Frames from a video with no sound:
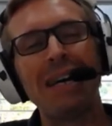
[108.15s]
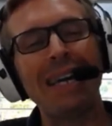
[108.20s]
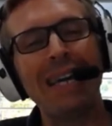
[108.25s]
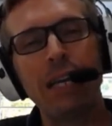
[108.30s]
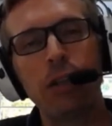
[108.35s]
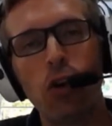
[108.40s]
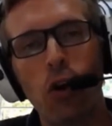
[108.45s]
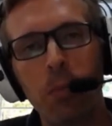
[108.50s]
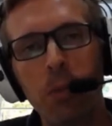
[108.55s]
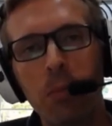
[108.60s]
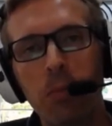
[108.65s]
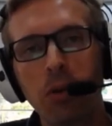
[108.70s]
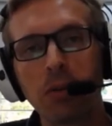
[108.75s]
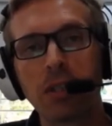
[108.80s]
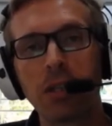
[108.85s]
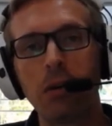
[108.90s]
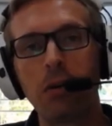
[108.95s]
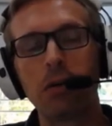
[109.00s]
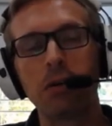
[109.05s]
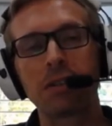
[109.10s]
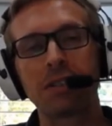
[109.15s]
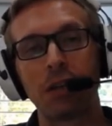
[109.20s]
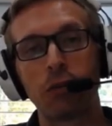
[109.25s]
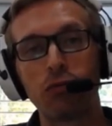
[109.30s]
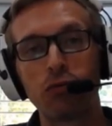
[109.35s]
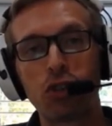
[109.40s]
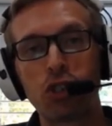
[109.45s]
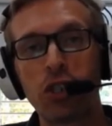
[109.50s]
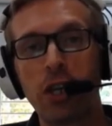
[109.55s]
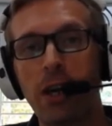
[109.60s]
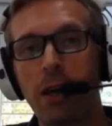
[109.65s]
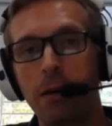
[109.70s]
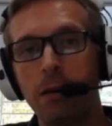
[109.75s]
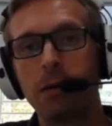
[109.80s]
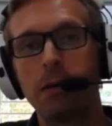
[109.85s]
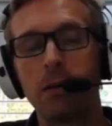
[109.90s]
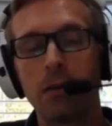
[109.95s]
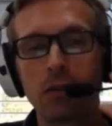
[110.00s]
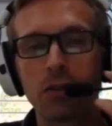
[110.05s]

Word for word: énormément de temps, que ça coûte cher, hein.